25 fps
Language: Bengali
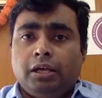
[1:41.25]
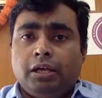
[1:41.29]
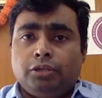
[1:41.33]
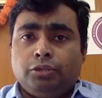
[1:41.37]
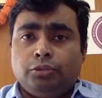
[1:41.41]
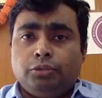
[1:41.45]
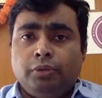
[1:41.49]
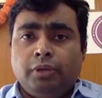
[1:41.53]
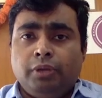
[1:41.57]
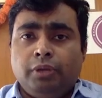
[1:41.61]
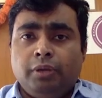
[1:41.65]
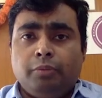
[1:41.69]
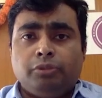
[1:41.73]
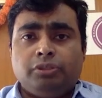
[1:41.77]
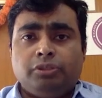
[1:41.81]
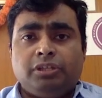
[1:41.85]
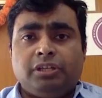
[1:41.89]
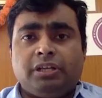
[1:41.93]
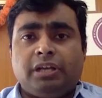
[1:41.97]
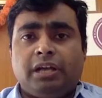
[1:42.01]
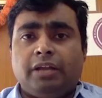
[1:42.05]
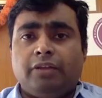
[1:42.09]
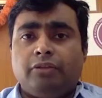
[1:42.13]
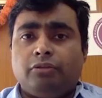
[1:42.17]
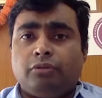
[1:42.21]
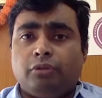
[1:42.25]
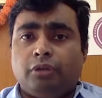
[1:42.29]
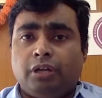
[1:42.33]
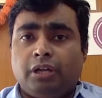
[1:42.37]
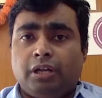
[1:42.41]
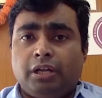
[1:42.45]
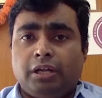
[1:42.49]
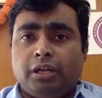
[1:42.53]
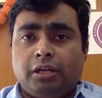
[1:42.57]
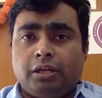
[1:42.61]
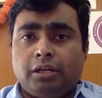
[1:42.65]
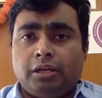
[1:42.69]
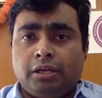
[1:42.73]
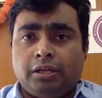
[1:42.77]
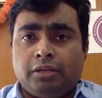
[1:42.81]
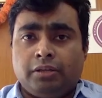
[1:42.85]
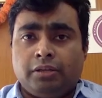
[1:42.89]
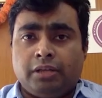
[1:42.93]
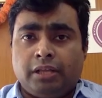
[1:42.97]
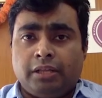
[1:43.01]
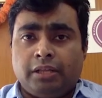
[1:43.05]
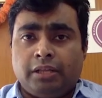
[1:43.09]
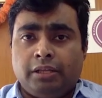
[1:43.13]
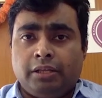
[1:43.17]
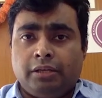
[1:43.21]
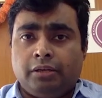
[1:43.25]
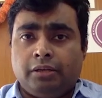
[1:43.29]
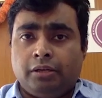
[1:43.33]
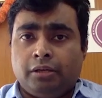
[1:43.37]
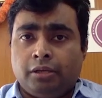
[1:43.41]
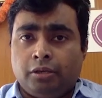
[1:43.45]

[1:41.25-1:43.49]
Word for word: শুয়ে বসে কাজ করা যাদের